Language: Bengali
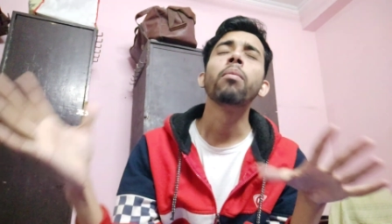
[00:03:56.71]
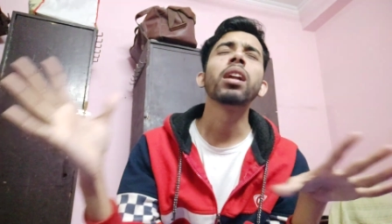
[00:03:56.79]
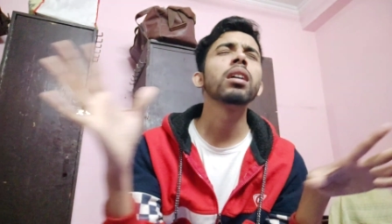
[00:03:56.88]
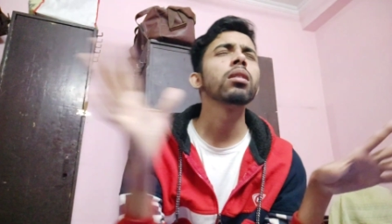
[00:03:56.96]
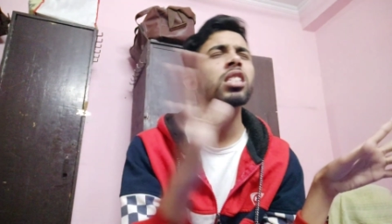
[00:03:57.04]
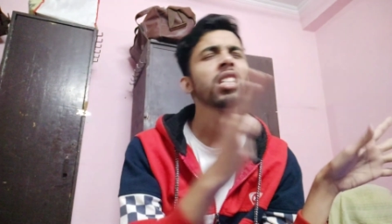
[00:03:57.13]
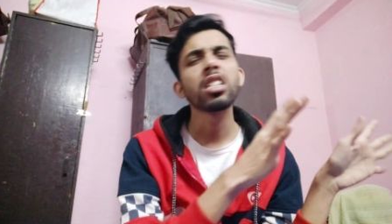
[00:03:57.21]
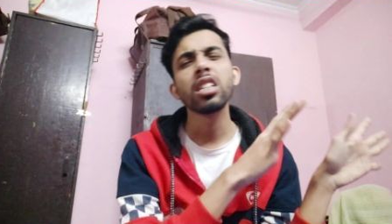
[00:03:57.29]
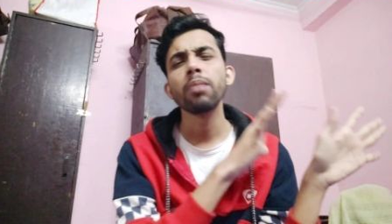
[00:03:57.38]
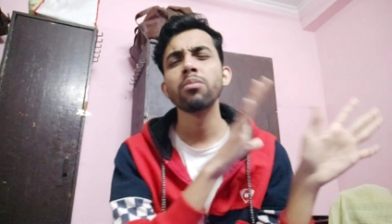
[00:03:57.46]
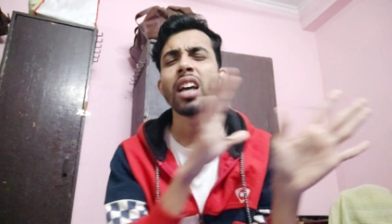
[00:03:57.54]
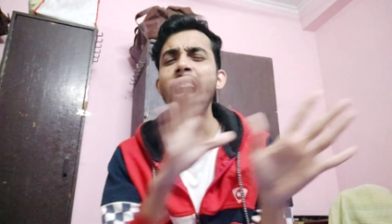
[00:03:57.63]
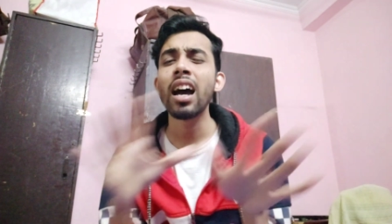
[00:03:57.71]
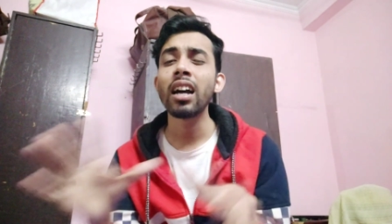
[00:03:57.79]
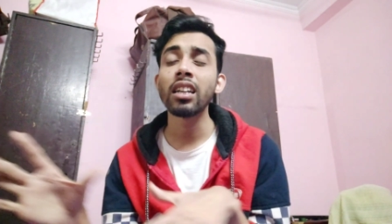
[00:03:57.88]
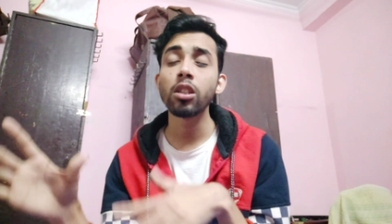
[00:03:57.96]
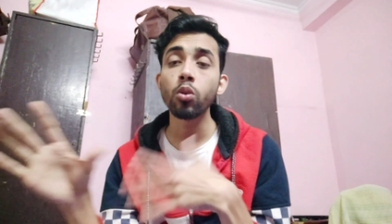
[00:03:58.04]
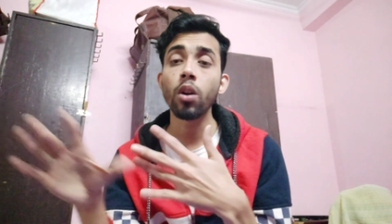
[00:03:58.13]
মানে সিস্টেম যা
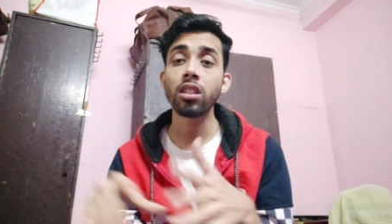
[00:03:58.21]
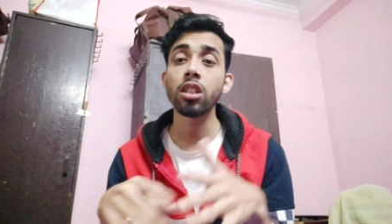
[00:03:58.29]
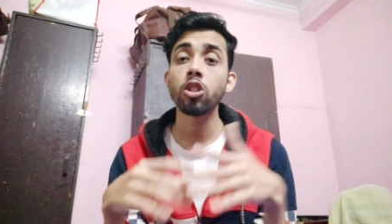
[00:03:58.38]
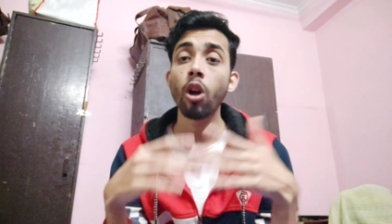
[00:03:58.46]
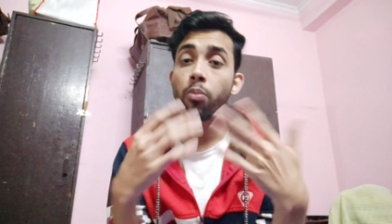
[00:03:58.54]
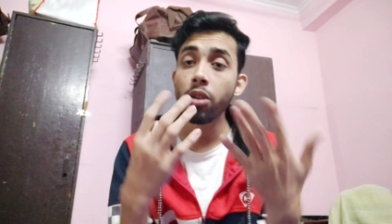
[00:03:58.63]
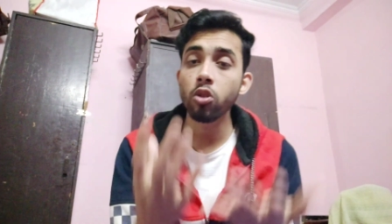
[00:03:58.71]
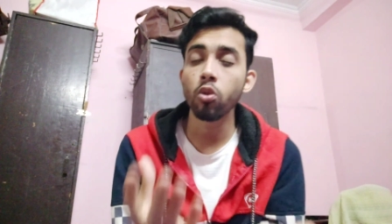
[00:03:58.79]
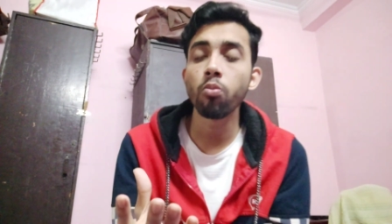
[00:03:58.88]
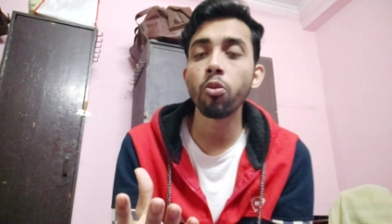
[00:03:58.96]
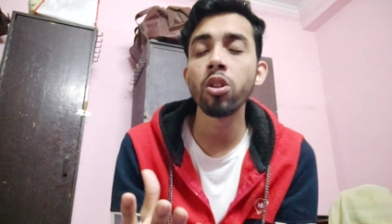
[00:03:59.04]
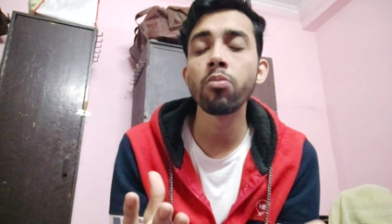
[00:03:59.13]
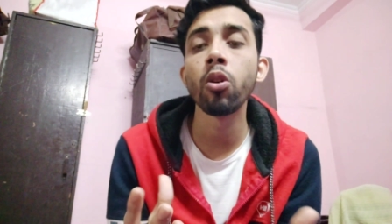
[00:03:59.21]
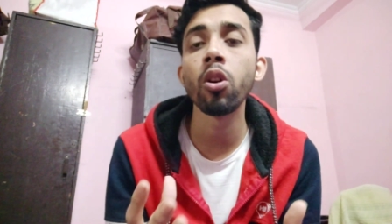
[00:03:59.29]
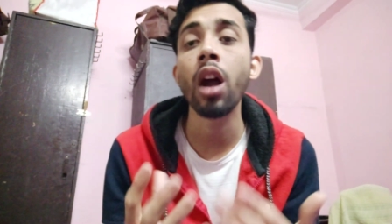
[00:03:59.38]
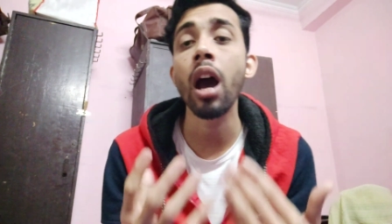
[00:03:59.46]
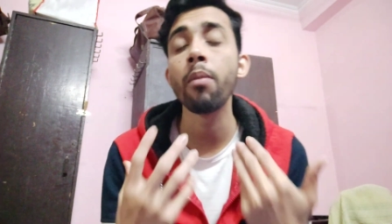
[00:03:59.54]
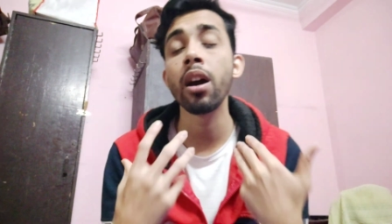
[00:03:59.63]
কিছু আছে সব কিছু মই
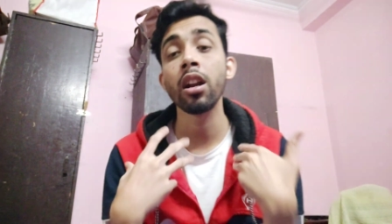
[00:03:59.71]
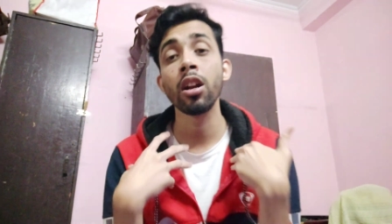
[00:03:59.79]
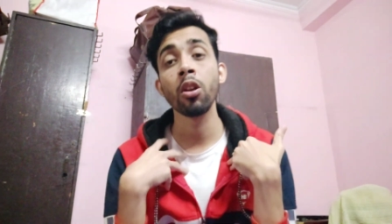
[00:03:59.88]
মোর আমার